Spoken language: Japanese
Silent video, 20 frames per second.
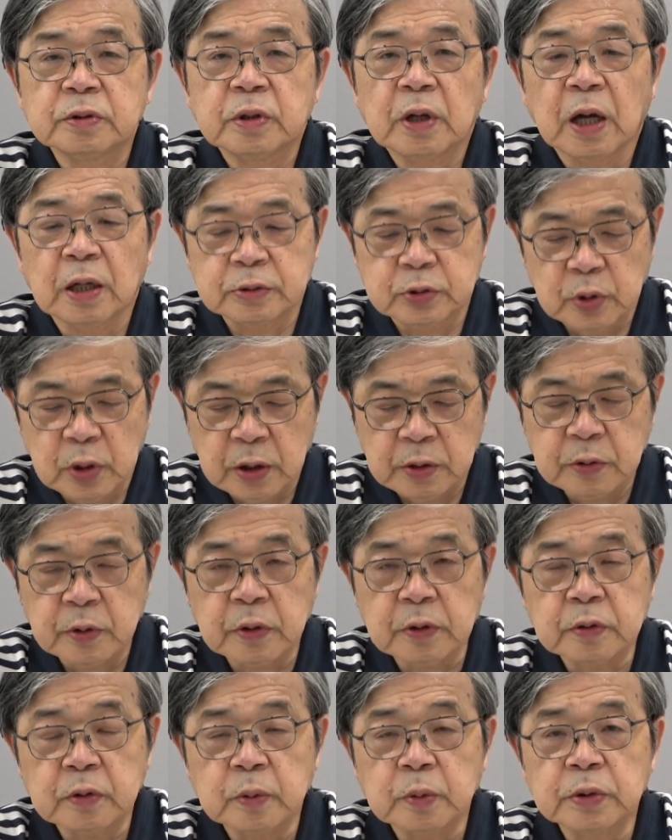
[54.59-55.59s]
過剰反応
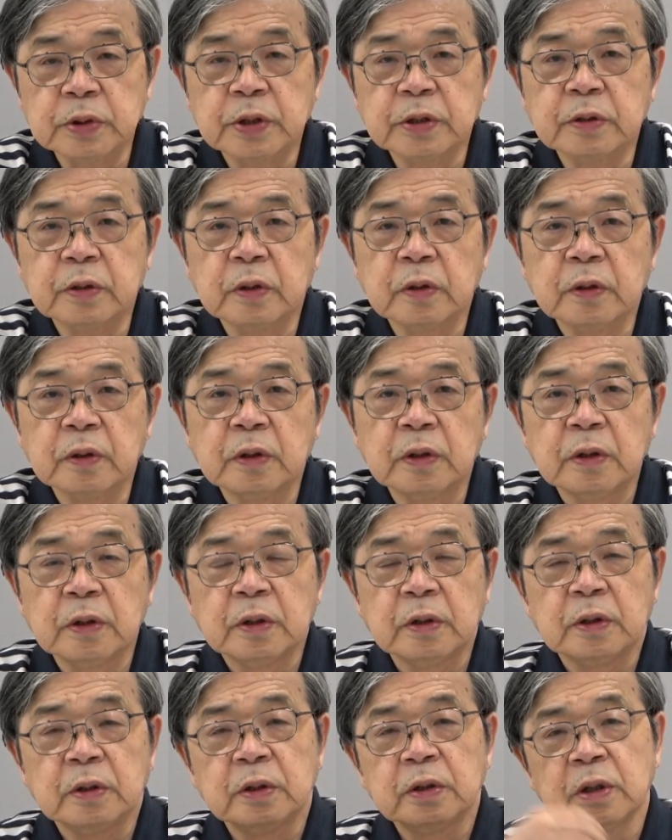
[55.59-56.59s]
だと思うけど
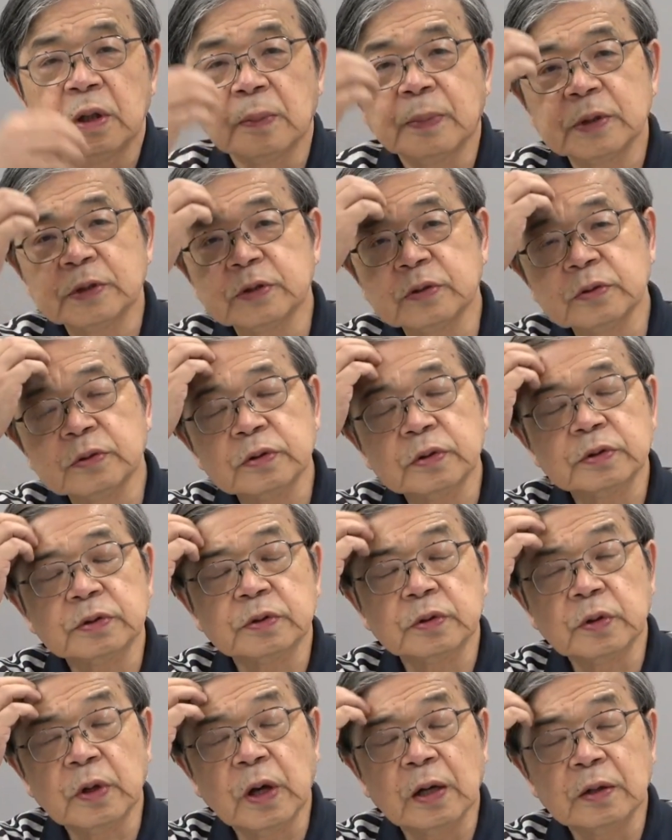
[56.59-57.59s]
やっぱちょっと
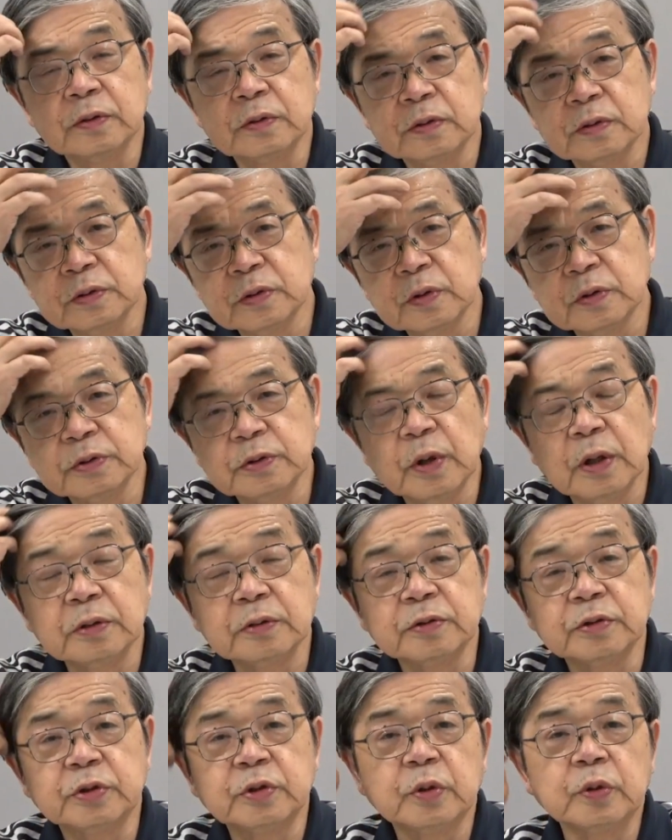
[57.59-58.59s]
そのあのいわゆ
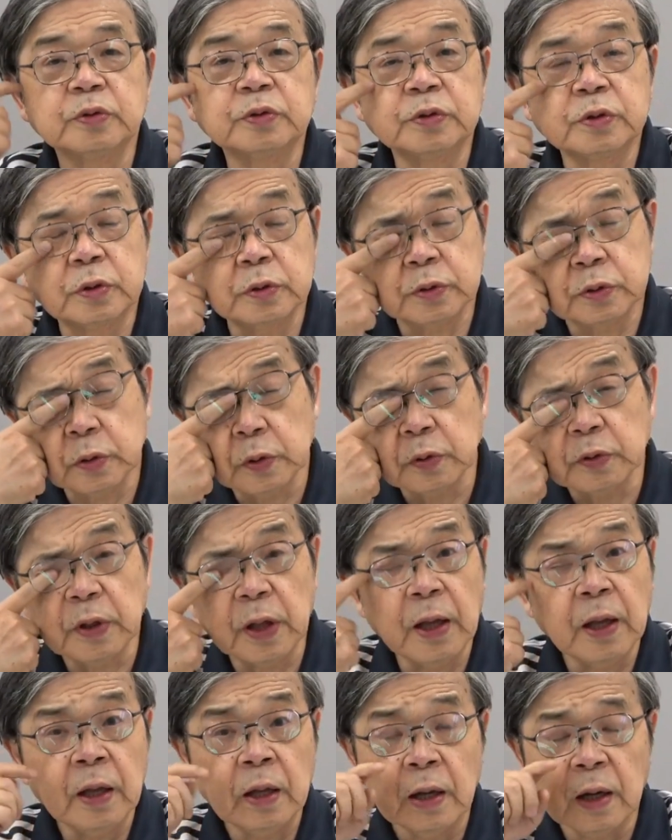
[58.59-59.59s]
る少女像
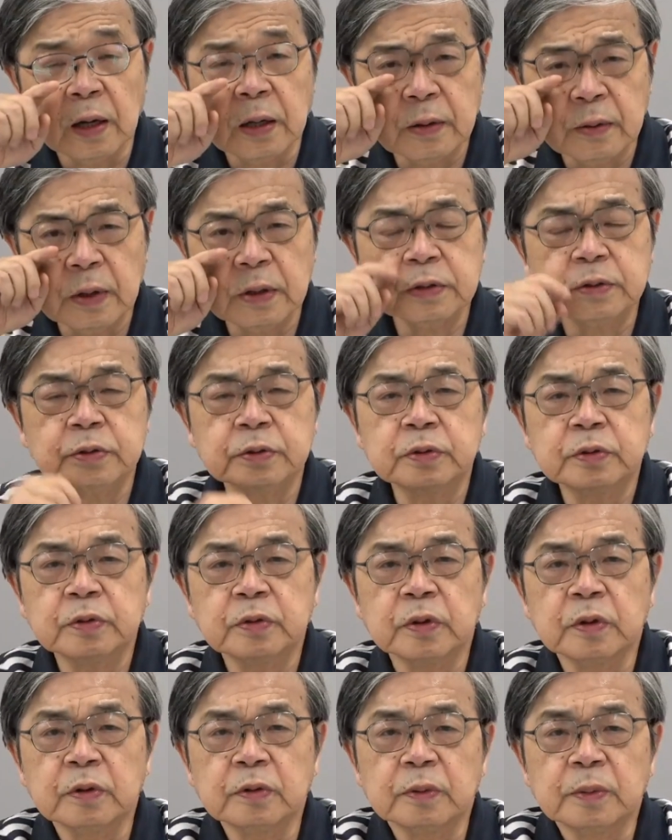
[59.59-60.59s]
ねあれはちょっ
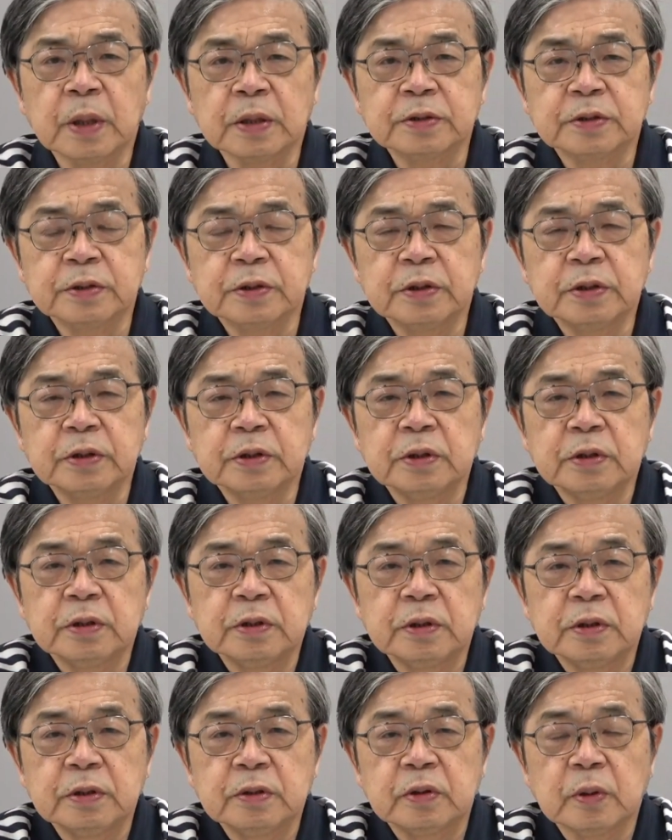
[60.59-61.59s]
とまずい
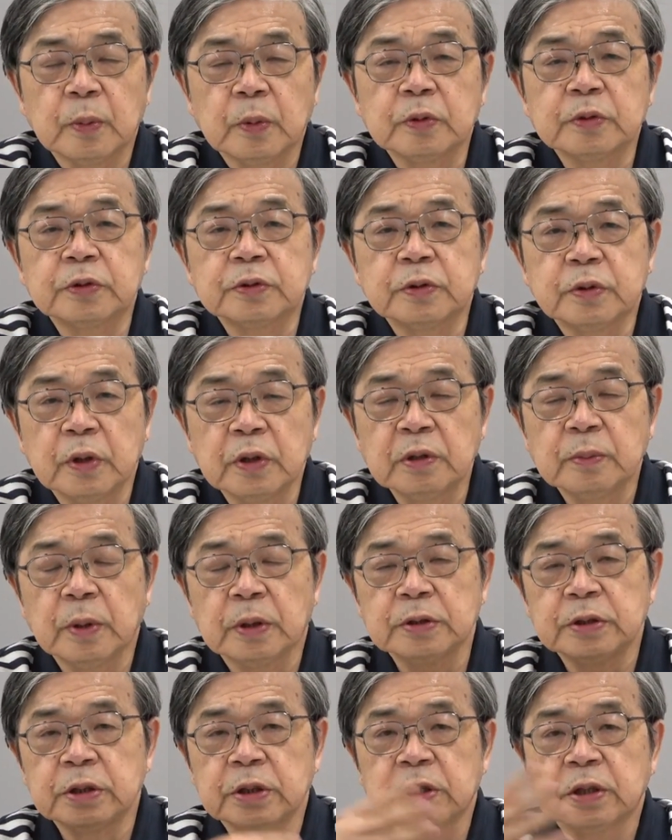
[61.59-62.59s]
と思うんですよね
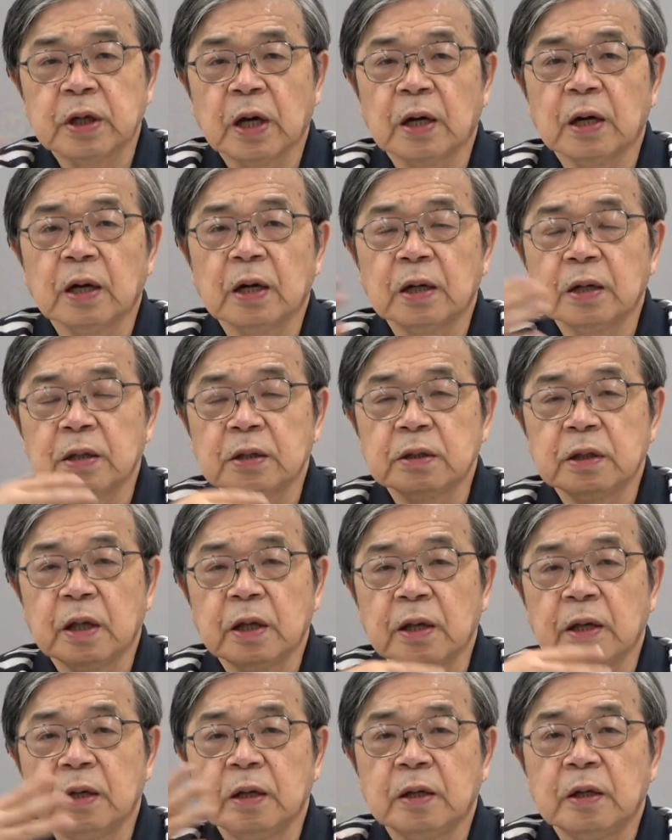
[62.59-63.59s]
今日韓
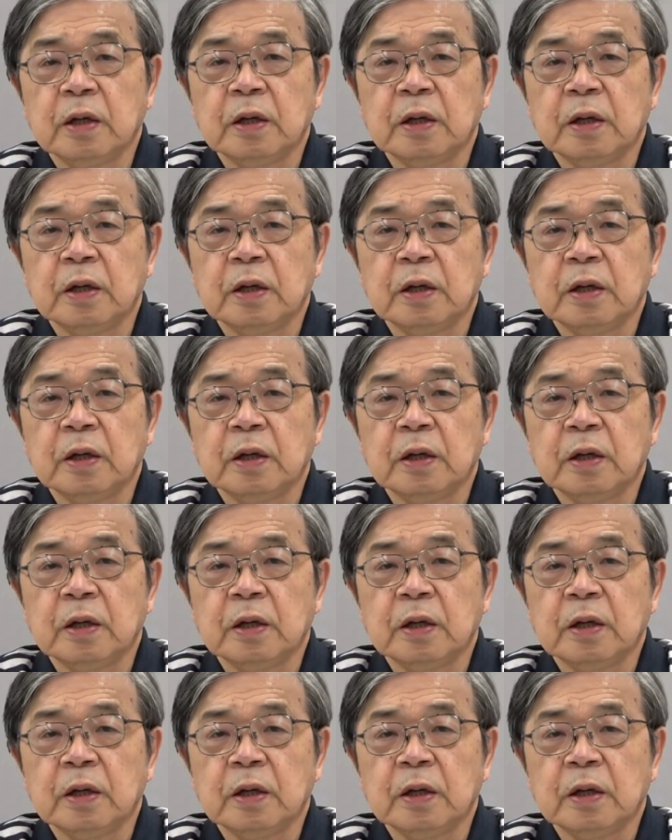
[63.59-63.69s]
で